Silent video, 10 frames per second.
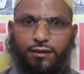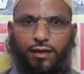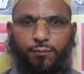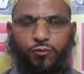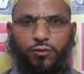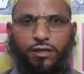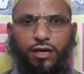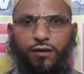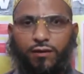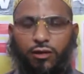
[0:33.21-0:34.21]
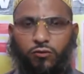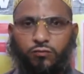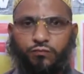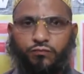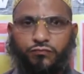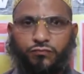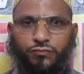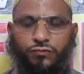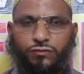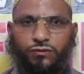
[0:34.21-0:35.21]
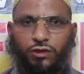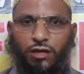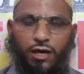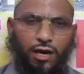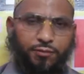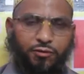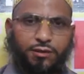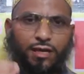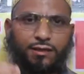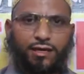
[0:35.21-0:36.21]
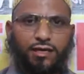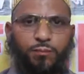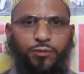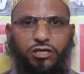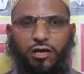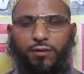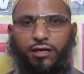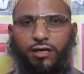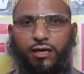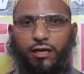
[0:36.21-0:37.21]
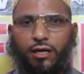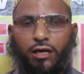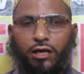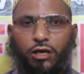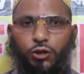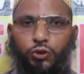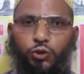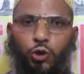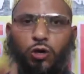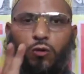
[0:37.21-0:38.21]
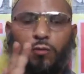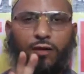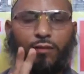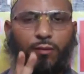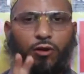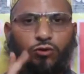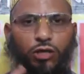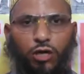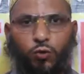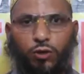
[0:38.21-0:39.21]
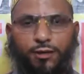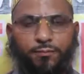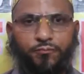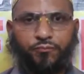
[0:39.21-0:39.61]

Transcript: ये आपको मैं दिखाने वाला हूं आप सभी जानते हैं कि पिछले महीने दो बड़े मामले उजागर हुए